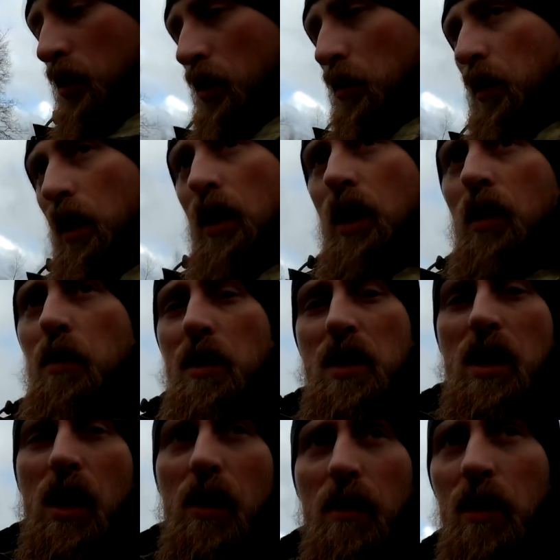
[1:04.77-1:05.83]
Капкан я
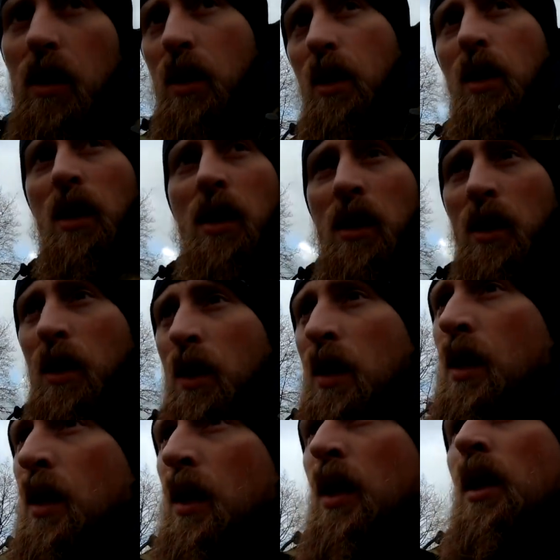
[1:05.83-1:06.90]
поставил.
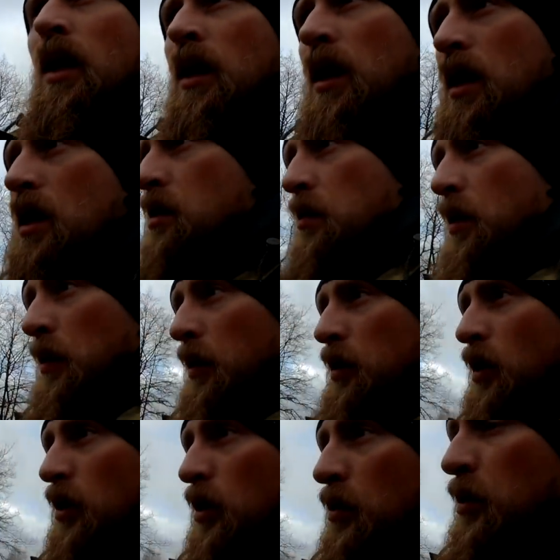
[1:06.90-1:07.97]
Если
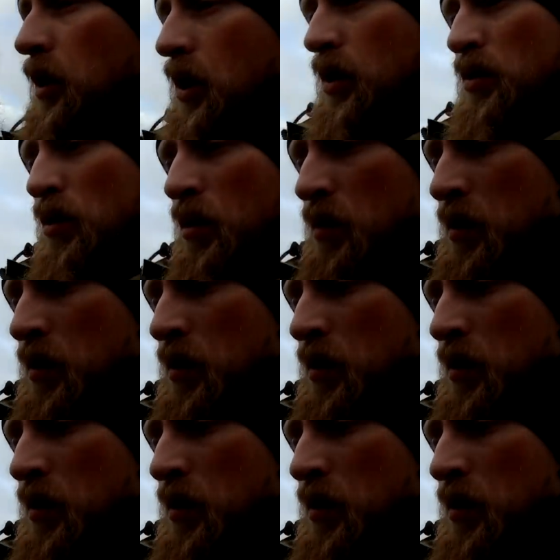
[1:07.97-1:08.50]
попадет, то покажу